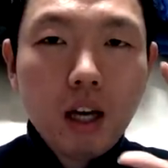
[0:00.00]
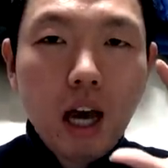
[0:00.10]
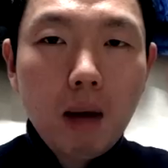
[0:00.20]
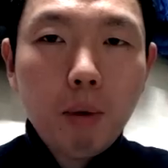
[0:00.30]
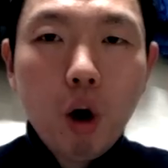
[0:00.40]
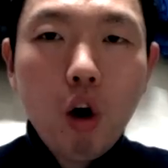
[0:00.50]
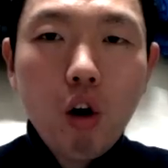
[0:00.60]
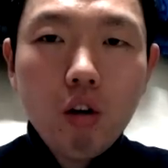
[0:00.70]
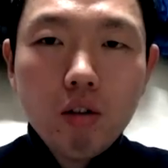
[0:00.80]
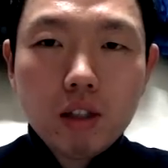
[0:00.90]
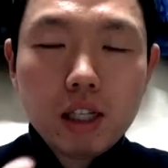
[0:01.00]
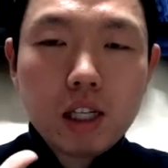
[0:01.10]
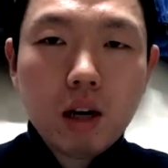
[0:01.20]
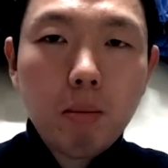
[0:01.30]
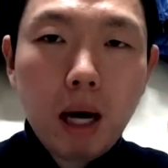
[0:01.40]
I'm all
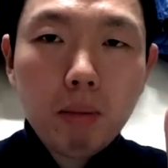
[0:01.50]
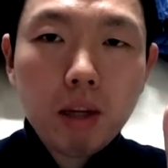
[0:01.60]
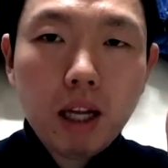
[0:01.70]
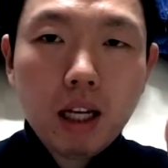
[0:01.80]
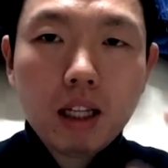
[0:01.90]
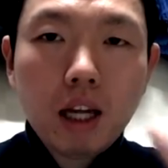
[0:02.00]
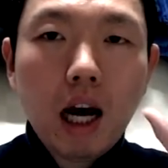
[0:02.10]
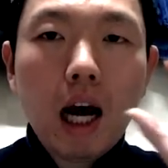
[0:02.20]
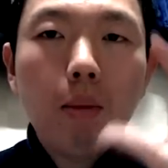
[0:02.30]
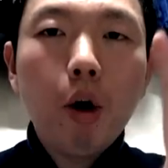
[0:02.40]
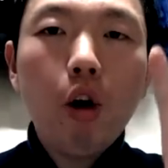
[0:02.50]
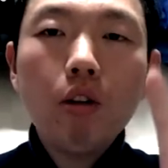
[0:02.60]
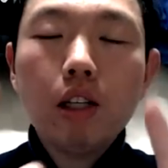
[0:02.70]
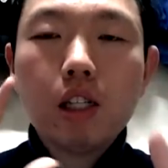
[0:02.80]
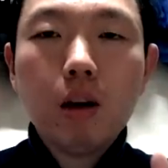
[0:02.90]
discombobulated. I'm
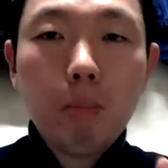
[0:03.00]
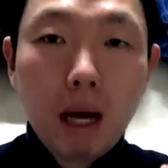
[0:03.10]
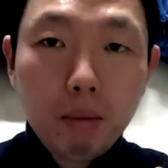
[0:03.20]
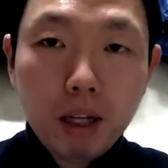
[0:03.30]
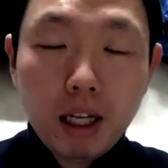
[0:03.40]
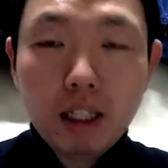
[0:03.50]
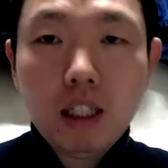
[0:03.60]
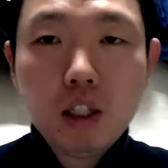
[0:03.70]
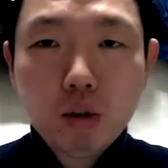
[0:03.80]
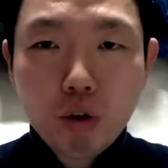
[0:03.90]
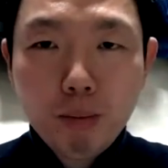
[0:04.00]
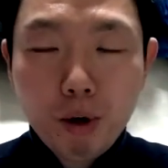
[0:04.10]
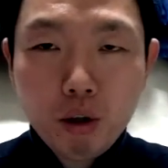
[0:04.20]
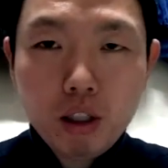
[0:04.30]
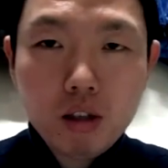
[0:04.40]
all discombobulated. 이 정도의
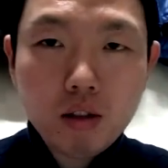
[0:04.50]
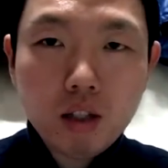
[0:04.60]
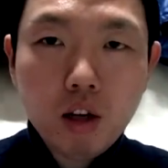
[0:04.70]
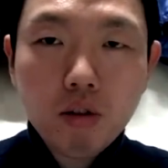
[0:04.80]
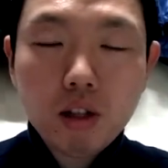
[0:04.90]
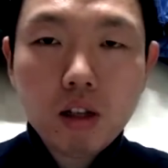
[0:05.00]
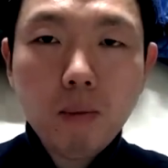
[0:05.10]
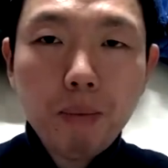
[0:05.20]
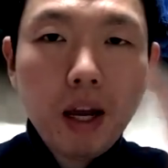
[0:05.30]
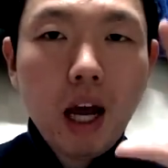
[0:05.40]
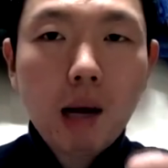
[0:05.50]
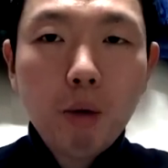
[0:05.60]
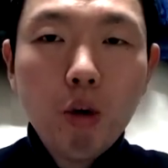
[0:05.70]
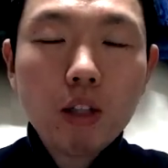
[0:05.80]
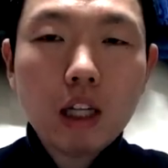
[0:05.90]
표현이 있었는데요. 그래서 I'm
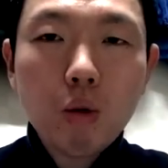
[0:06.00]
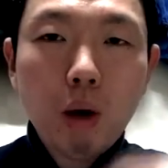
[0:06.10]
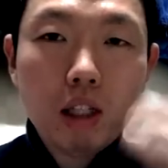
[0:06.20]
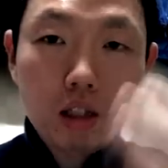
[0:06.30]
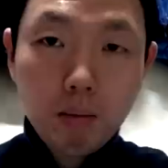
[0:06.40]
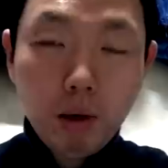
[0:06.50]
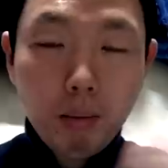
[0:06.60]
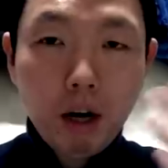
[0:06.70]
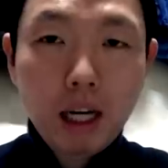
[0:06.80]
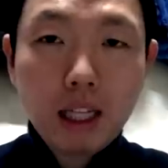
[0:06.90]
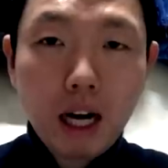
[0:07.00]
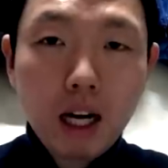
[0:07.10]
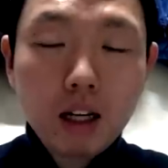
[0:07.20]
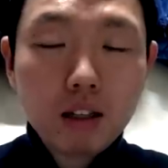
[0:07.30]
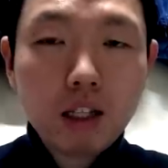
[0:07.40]
all 나는 완전
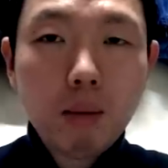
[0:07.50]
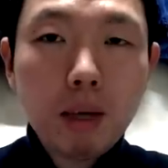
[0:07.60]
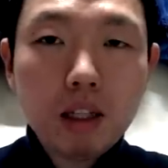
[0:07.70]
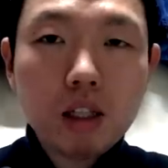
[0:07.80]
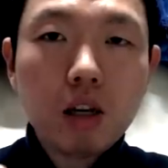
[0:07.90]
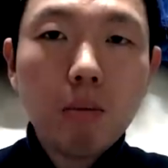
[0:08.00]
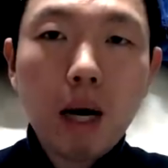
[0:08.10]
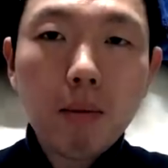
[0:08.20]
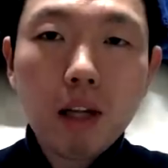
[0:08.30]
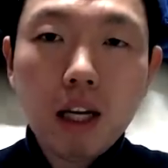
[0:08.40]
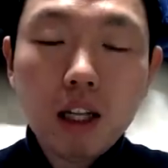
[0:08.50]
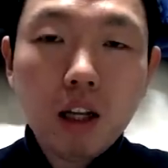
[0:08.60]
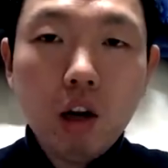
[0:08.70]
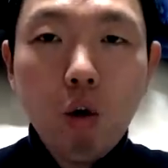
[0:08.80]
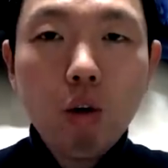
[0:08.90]
뭐뭐하다. 그 다음에 discombobulated.
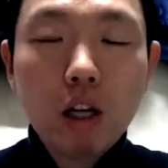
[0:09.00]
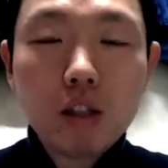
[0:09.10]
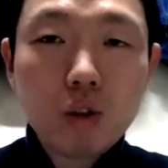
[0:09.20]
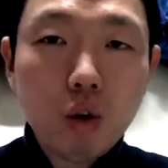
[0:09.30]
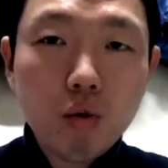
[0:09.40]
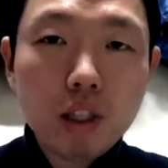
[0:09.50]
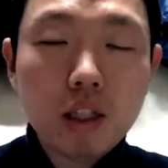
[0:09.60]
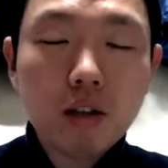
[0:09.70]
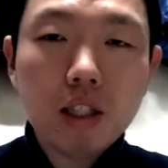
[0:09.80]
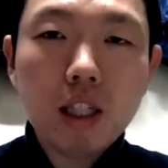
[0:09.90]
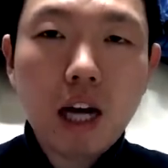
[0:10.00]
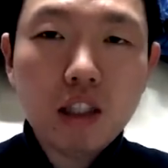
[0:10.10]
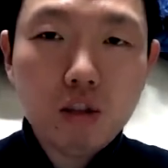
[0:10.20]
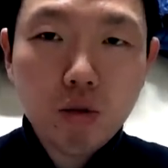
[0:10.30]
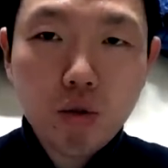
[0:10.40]
혼란스러운 제정신이
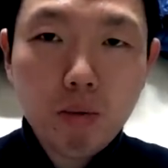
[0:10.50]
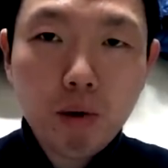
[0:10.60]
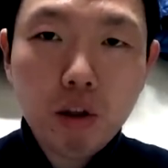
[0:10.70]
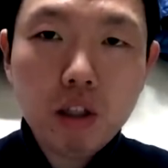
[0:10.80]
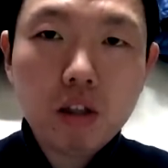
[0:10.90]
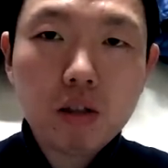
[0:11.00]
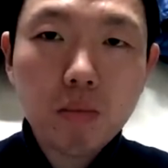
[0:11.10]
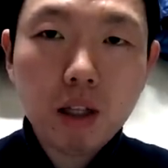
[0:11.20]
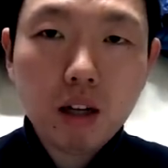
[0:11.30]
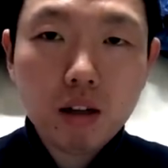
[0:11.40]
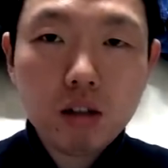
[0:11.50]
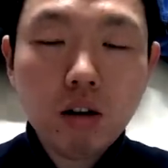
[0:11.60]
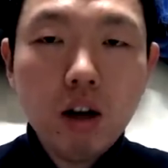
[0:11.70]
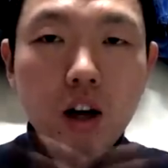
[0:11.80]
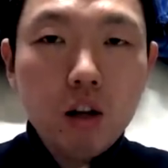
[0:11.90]
아닌 정도의 표현이 있었습니다.
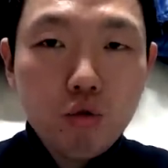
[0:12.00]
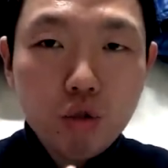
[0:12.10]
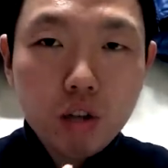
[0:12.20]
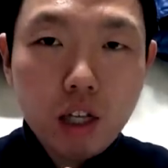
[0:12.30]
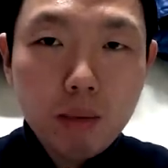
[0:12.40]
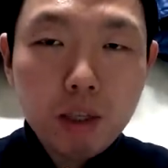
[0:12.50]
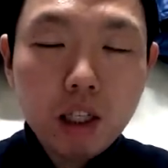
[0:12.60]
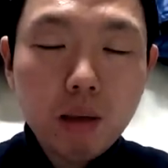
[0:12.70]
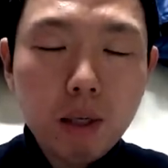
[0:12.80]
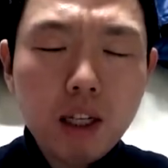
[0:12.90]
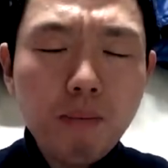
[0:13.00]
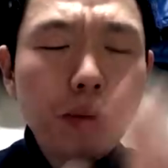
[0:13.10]
그래서 두덩어리 합치게 되면은